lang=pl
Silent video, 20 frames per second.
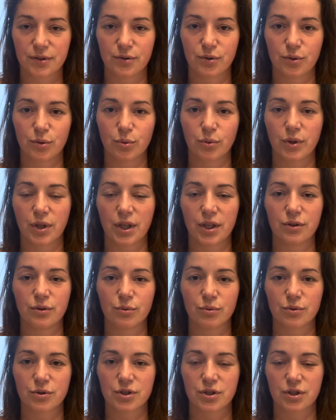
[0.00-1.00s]
drugiej
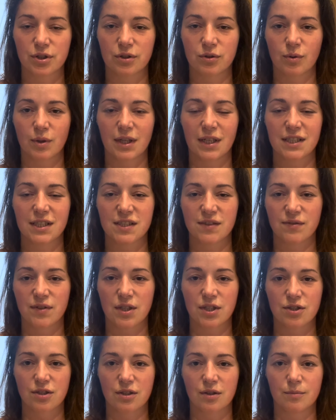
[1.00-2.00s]
duszy, która jest w
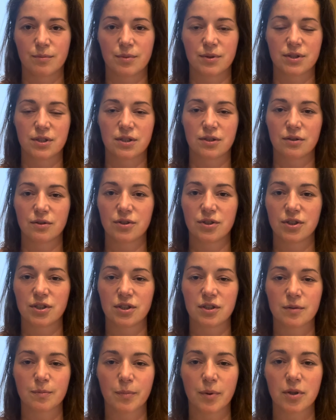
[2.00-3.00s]
naszej obecności,
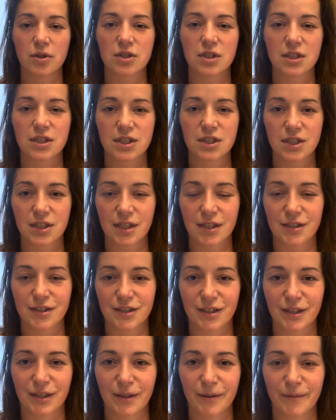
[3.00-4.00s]
spojrzeć
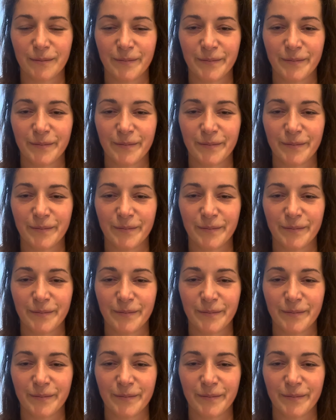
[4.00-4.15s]
szerzej.